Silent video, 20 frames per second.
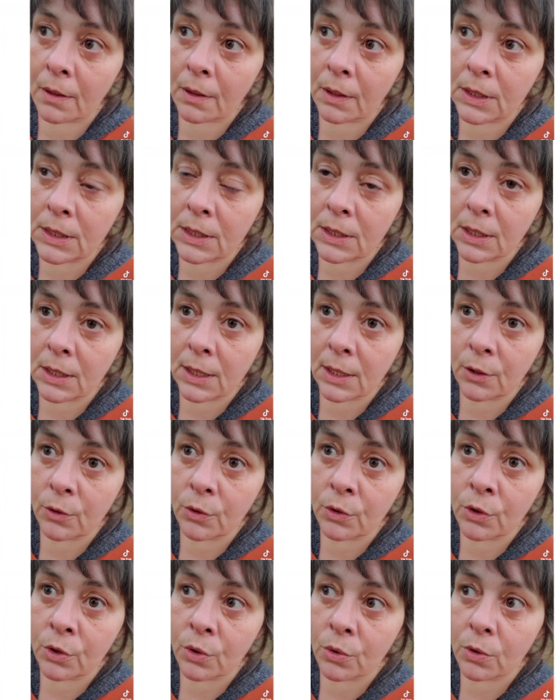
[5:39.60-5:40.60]
Et c'est
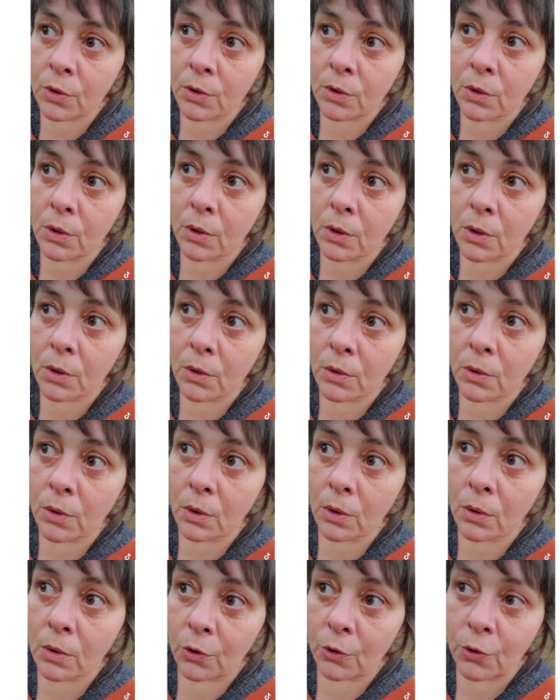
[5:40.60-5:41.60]
quelque chose de,
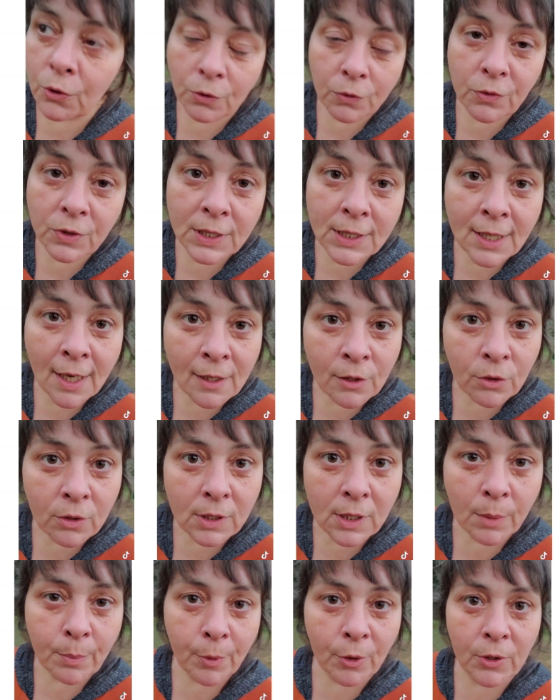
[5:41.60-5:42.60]
de vital aux
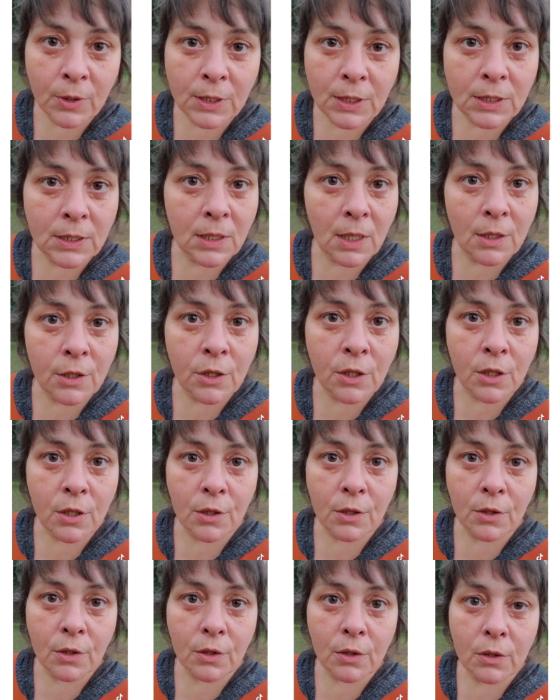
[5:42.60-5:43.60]
apprentissages.
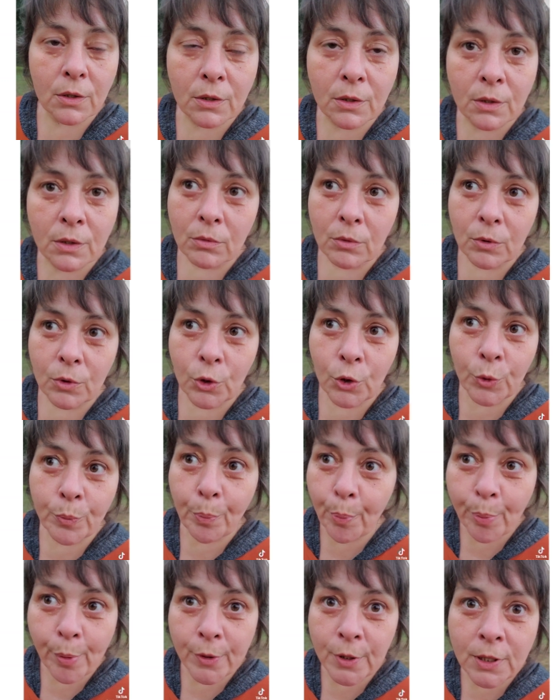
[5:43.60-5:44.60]
Je
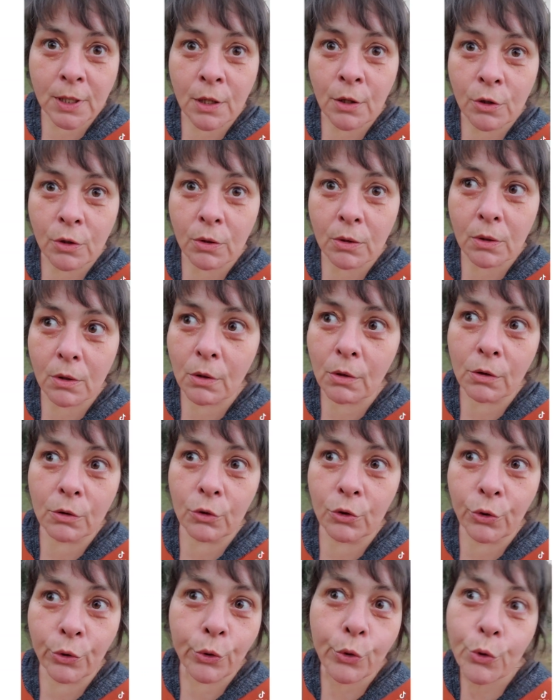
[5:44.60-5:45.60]
pensais que
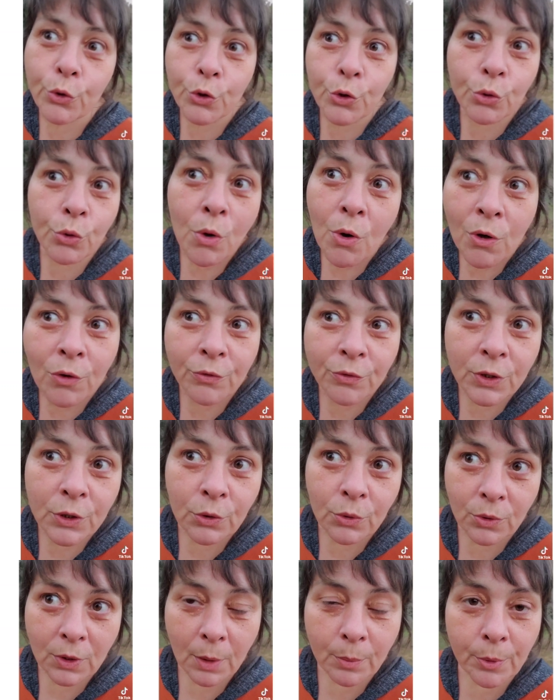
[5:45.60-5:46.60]
de nos jours en
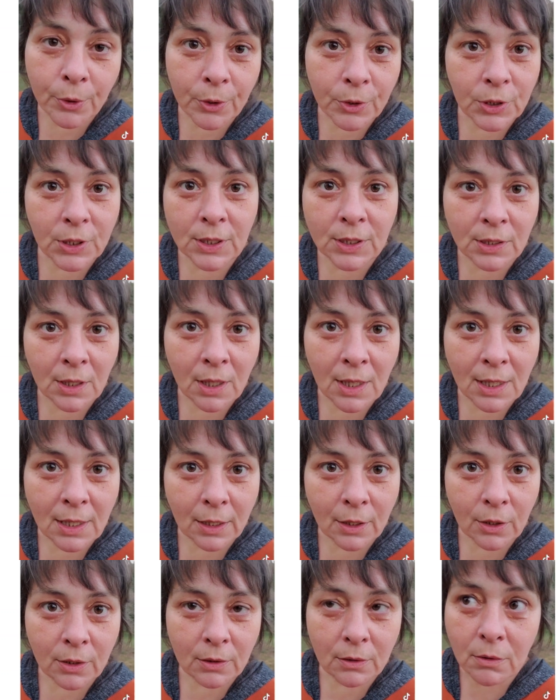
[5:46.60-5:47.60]
fait on apprenait ça
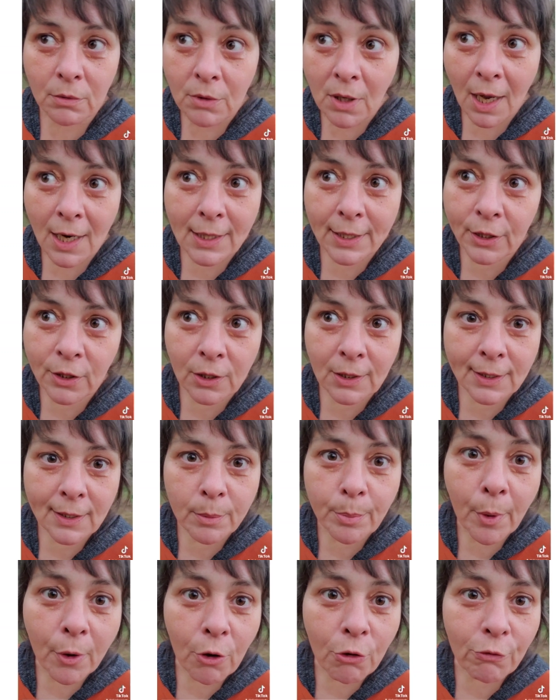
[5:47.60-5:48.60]
à l'école
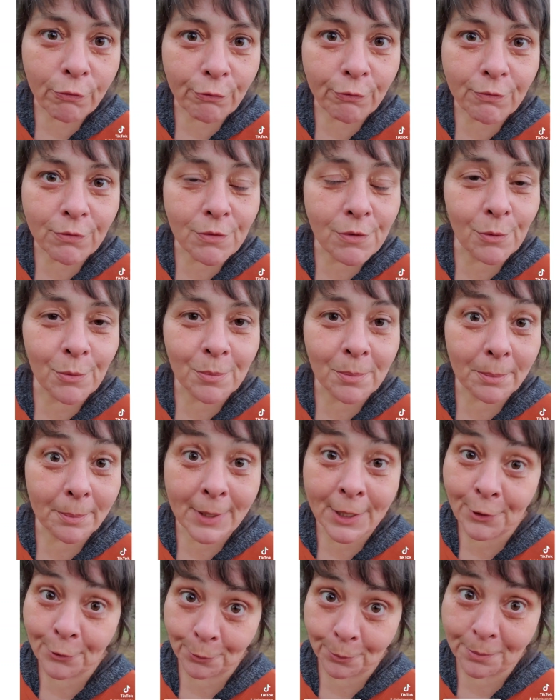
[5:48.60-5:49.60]
des profs,
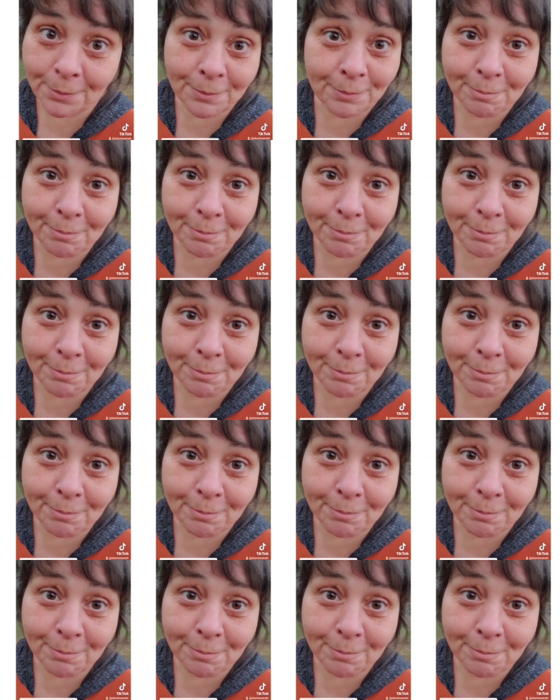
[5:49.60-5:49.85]
mais non,